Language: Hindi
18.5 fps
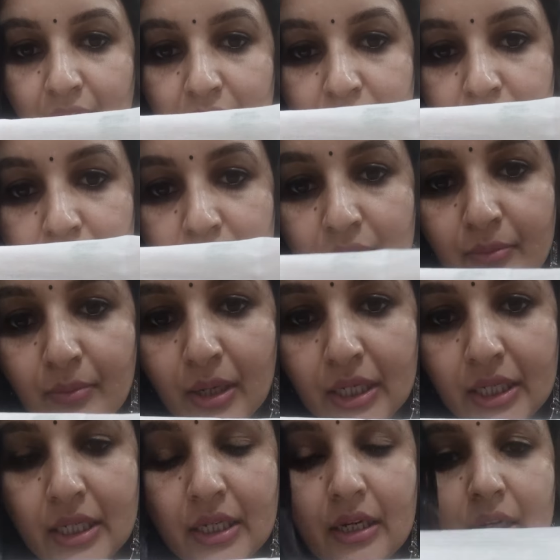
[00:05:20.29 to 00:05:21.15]
है ये देखिए
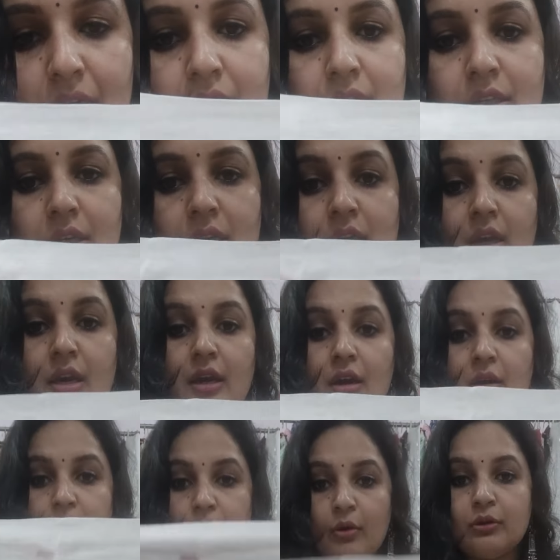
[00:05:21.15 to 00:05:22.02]
मल्टी कलर की
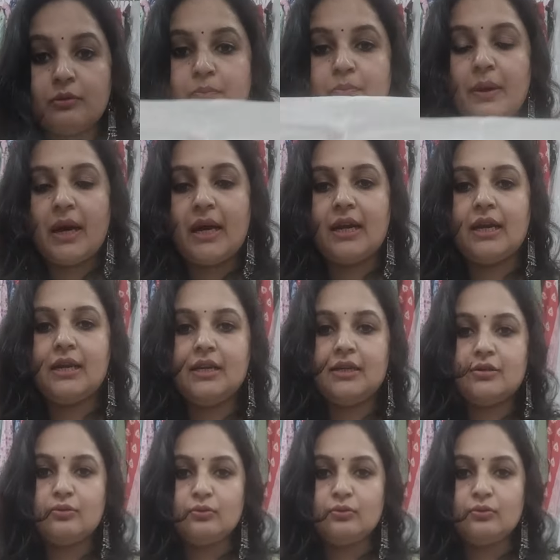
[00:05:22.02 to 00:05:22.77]
बहुत प्यारा ये